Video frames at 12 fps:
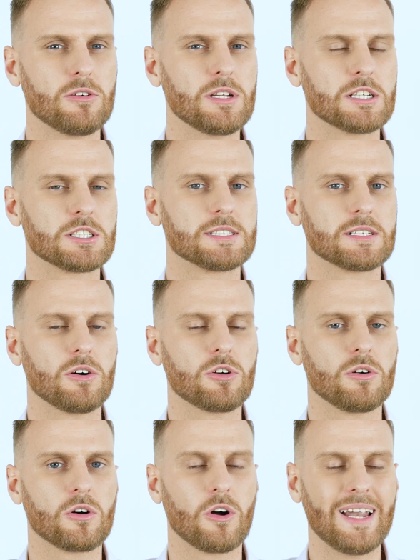teoria, że
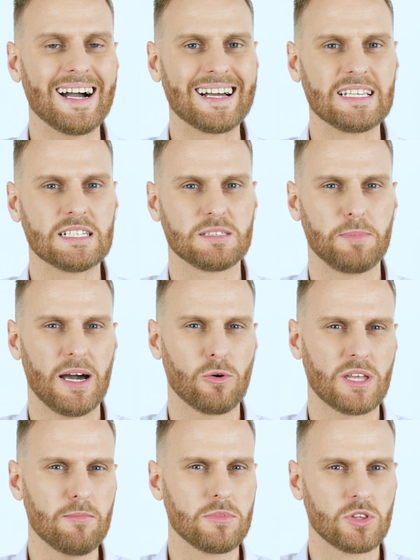skoro kolagen jest
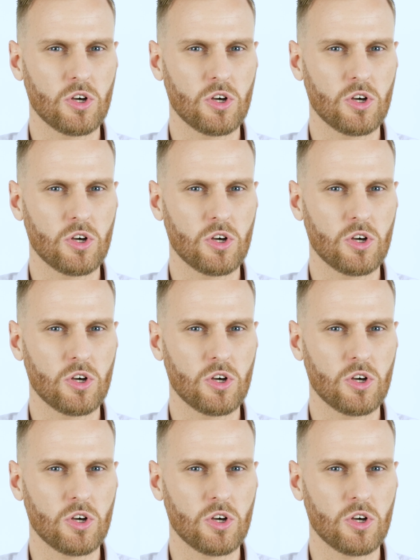białkiem,